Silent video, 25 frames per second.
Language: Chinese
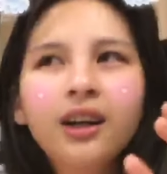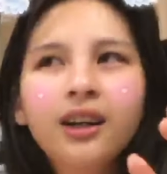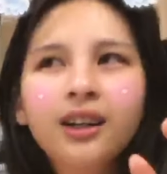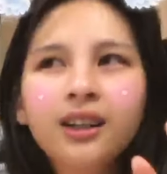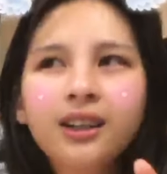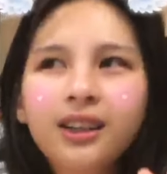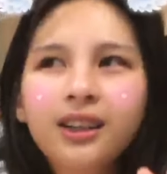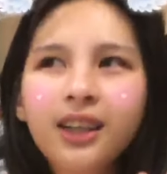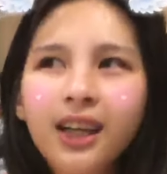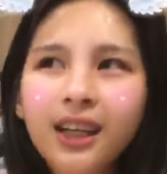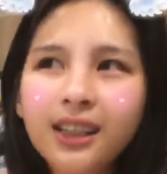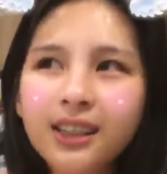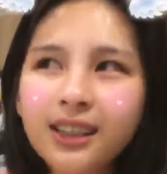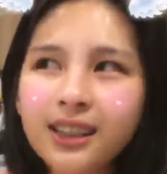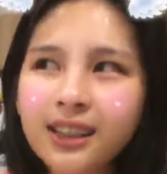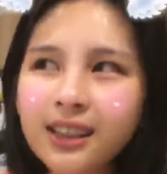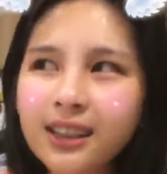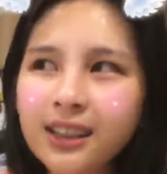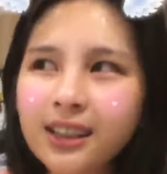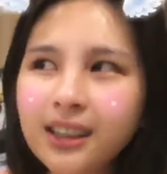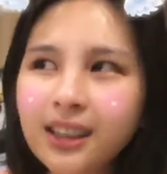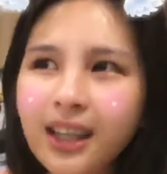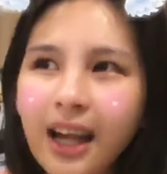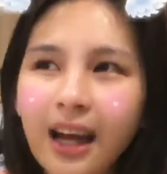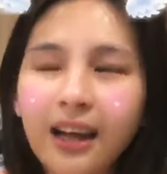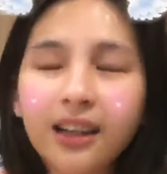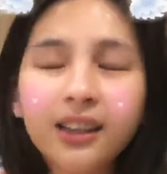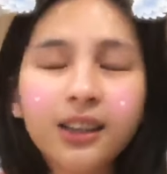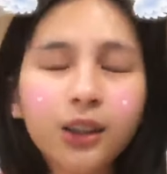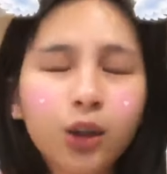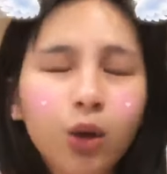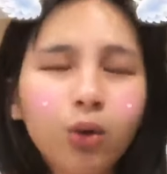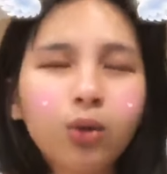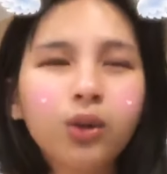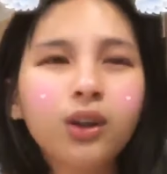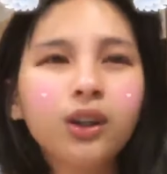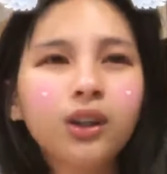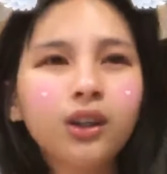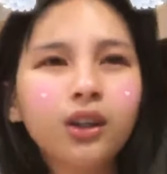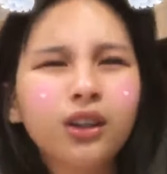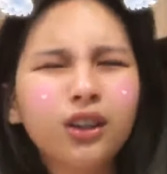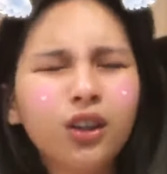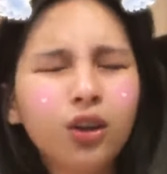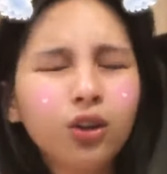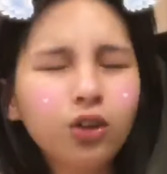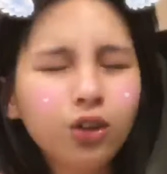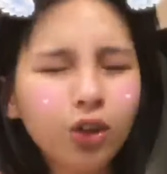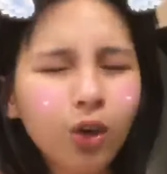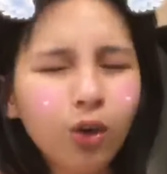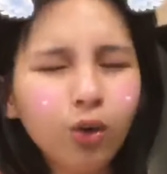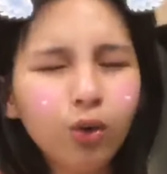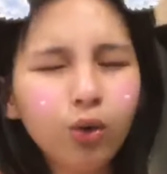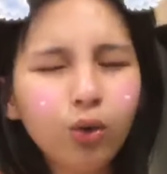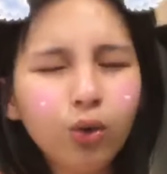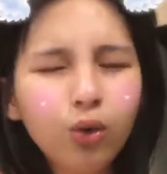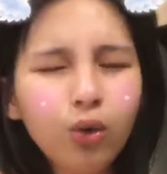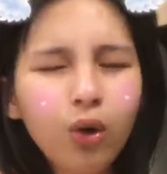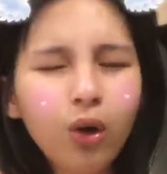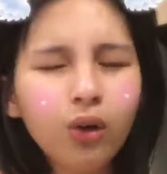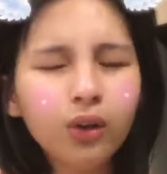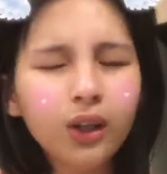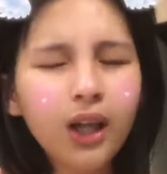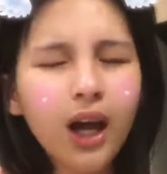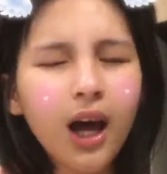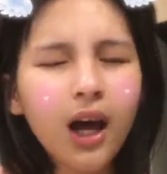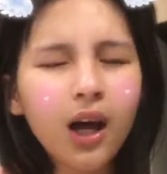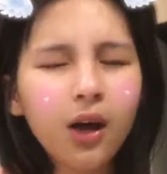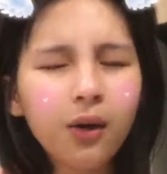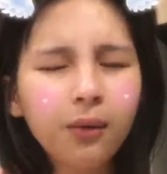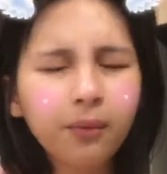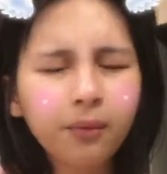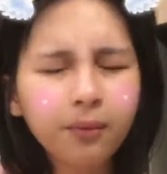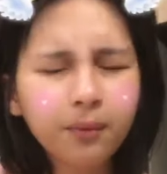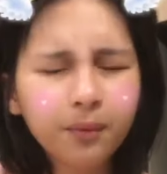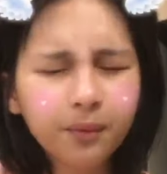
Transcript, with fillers: 那两首歌的时候，从女友到。